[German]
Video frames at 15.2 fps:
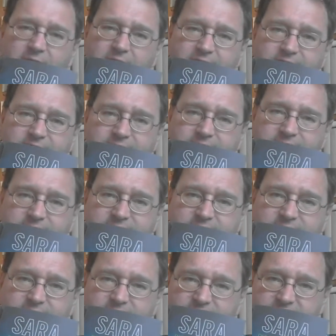es
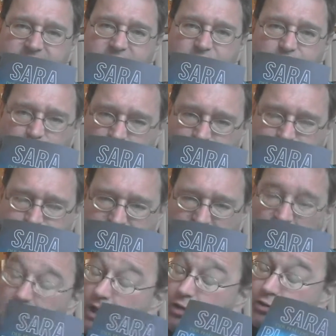ist nicht schön.
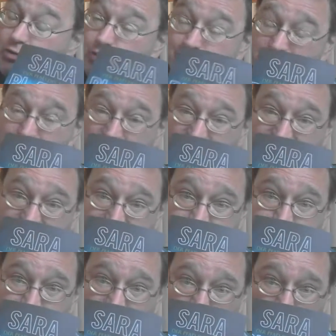Super spannend,
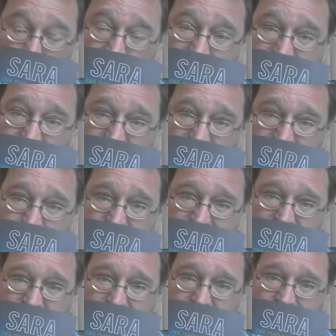toll
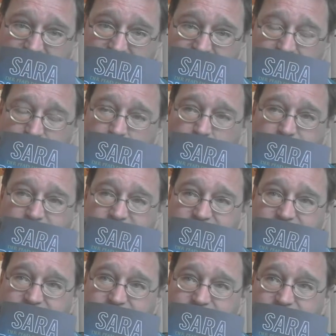geschrieben äh,
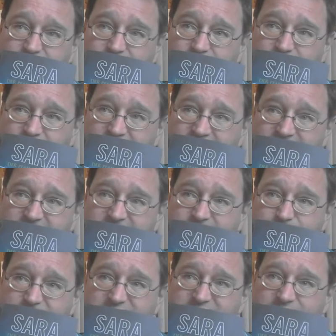und äh, wir lesen
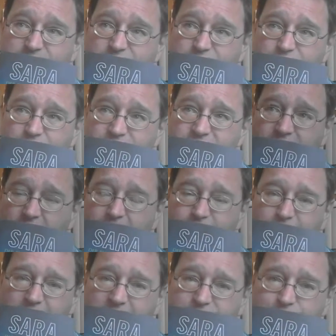es bis zum Schluss
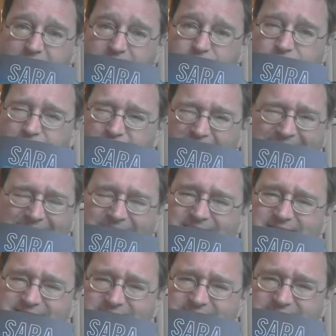voller Spannung. Wer
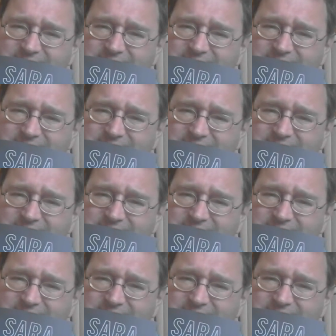alles da